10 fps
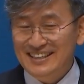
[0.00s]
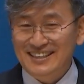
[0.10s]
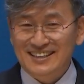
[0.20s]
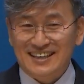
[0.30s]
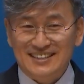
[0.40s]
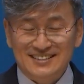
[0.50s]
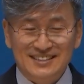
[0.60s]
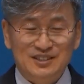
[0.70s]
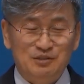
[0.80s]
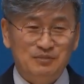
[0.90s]
예,
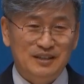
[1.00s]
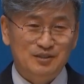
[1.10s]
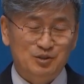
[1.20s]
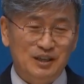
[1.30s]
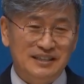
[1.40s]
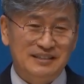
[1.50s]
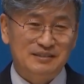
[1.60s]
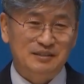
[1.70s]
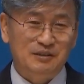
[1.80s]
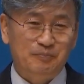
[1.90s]
같이 정말 주
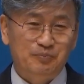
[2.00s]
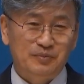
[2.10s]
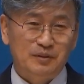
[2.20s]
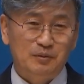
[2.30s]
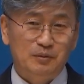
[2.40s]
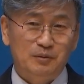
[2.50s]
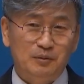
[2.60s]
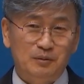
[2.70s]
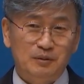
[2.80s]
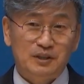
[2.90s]
안에서
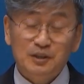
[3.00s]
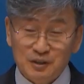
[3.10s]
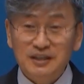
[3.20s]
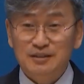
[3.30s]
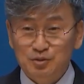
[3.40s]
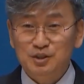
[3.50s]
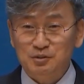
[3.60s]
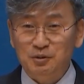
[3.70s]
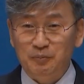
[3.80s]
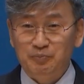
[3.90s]
또 기억해
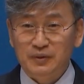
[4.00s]
주시고